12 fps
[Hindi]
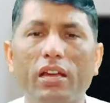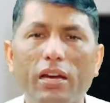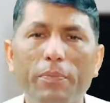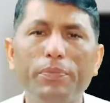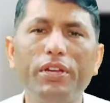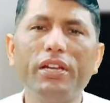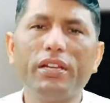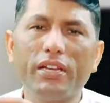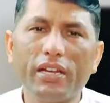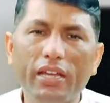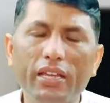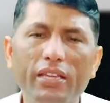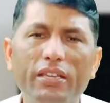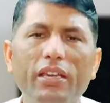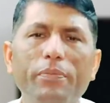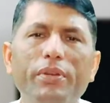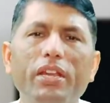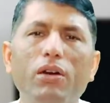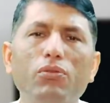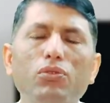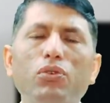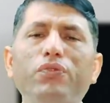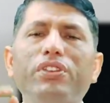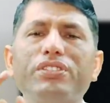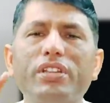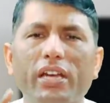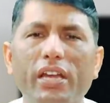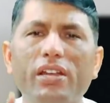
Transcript: कंप्लीट नहीं किए बिना उनको वीज़ा